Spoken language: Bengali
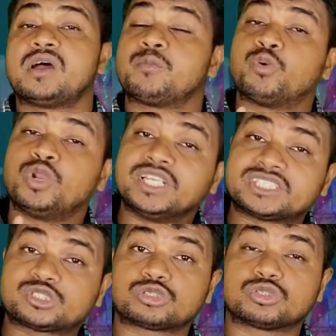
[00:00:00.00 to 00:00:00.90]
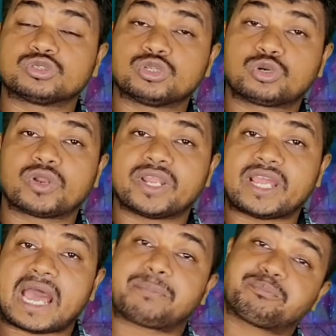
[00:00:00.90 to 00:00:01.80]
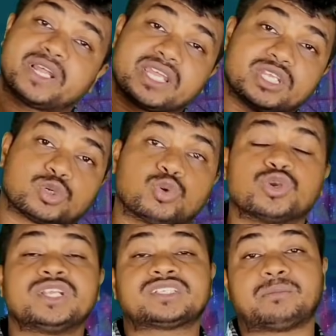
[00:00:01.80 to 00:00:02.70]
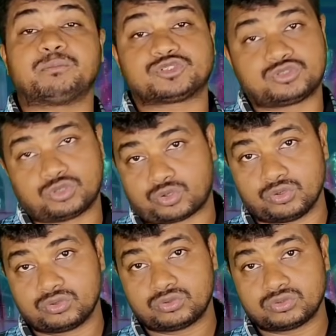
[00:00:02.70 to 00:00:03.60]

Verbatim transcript: পুলিশ তদন্ত করে আপনাকে খুনি সাব্যস্ত করলো